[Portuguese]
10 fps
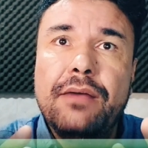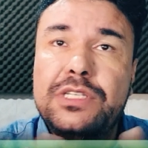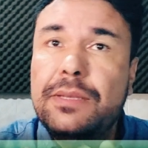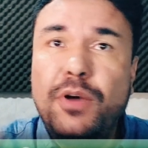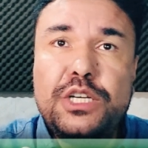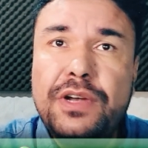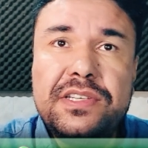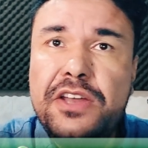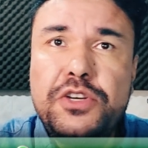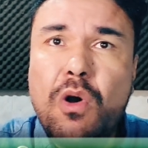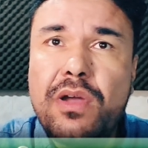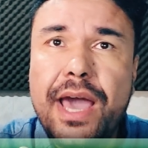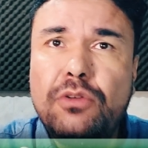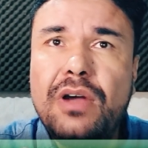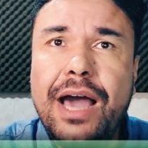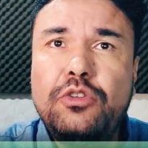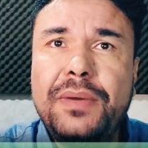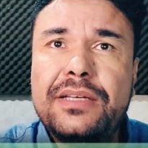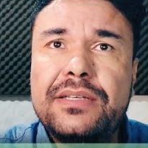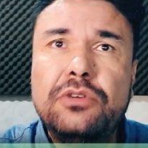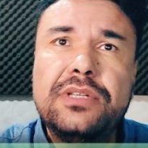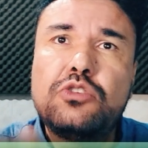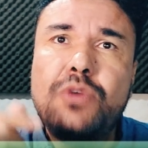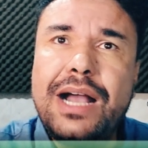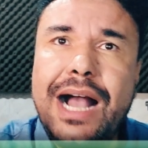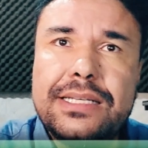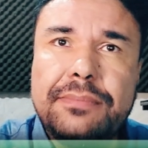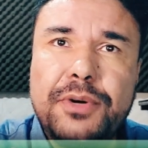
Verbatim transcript: você pode fazer de qualquer lugar do Brasil, da sua casa,